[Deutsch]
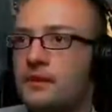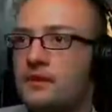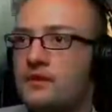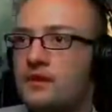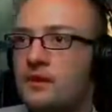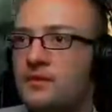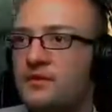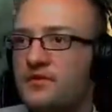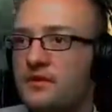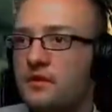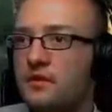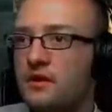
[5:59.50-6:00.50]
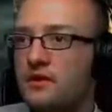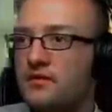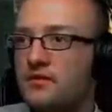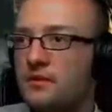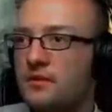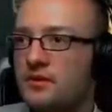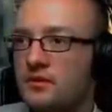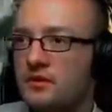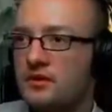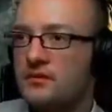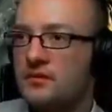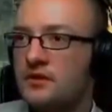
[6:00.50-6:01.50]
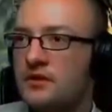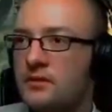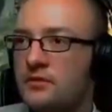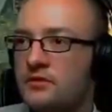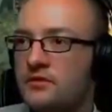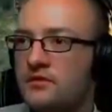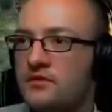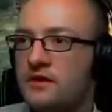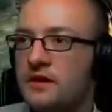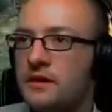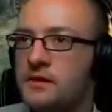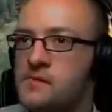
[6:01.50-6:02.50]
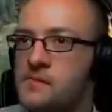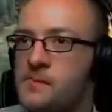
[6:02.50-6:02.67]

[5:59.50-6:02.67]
Ich glaube, ich muss ja noch... Ah, siehst du mal, auch gleich mal hier die Abkürzung frei.